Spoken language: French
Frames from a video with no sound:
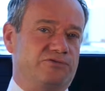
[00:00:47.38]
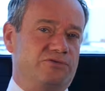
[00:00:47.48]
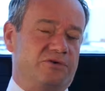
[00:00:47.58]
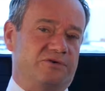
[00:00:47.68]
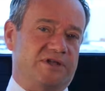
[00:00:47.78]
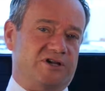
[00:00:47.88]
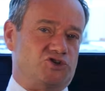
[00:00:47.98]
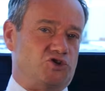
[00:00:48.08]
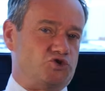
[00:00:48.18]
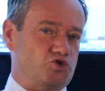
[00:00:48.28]
flux
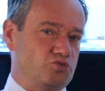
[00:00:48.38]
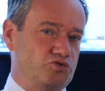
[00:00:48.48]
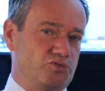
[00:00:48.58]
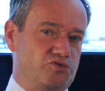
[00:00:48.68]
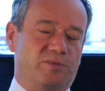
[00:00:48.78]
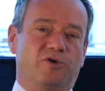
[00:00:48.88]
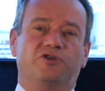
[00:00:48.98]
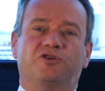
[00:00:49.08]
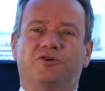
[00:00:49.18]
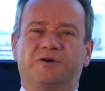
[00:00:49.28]
d'argent sont de plus en plus
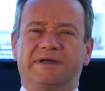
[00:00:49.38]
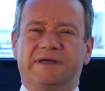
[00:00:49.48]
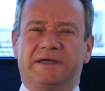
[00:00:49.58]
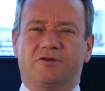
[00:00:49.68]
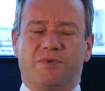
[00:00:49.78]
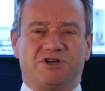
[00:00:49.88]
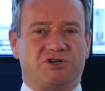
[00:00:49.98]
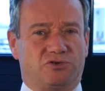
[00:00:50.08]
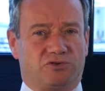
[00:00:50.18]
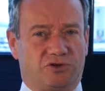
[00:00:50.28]
importants. Le
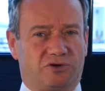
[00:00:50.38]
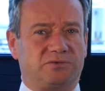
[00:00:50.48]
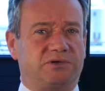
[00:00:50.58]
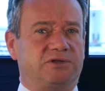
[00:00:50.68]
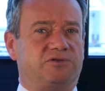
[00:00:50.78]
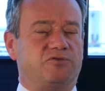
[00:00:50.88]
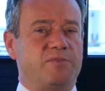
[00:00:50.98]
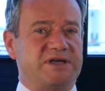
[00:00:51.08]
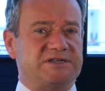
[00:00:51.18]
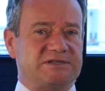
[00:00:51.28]
marché se tend, les taux
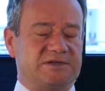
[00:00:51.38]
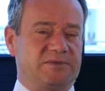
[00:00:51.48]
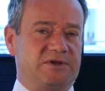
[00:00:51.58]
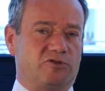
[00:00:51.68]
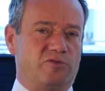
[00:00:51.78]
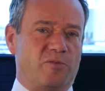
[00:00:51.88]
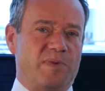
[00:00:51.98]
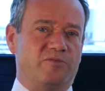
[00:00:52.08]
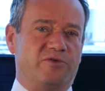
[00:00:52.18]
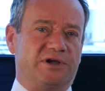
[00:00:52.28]
baissent, mais il n'en demeure
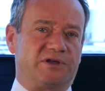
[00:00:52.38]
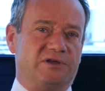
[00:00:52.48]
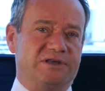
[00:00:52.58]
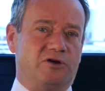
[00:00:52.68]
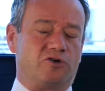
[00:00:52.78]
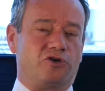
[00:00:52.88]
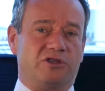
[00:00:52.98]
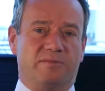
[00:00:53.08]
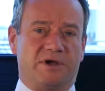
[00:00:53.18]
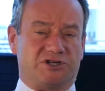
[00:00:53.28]
pas moins qu'il y a encore
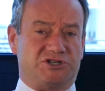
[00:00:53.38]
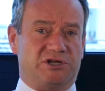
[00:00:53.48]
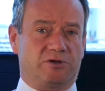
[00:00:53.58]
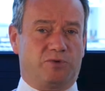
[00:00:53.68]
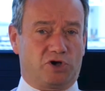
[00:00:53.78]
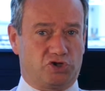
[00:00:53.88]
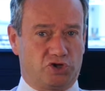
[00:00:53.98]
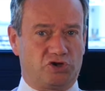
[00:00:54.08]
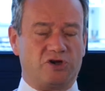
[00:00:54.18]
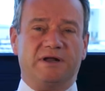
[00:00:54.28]
des marchés
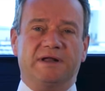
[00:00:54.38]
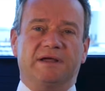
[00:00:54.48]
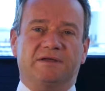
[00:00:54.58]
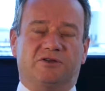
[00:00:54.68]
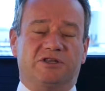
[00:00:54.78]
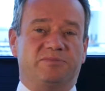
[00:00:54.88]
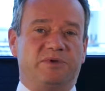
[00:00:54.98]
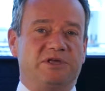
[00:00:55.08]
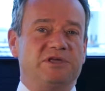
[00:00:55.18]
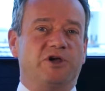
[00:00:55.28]
porteurs dans des
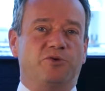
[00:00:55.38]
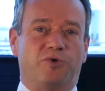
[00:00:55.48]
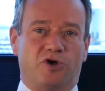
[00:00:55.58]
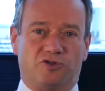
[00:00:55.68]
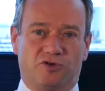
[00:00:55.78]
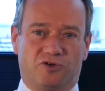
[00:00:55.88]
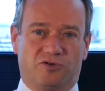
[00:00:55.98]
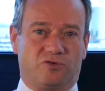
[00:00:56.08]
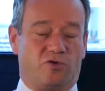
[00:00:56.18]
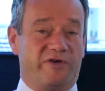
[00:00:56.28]
pays
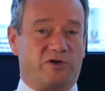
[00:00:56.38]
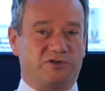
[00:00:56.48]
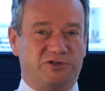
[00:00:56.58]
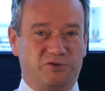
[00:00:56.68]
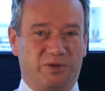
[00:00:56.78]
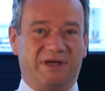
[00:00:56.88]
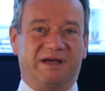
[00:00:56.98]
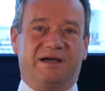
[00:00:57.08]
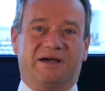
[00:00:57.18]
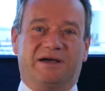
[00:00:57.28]
porteurs. Donc on va
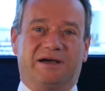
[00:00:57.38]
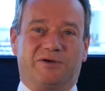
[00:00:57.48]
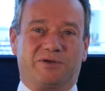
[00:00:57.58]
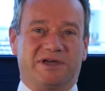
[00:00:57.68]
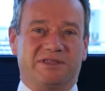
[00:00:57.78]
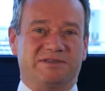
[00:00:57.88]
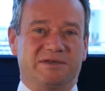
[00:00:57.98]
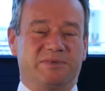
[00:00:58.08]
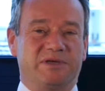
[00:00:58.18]
continuer à regarder ces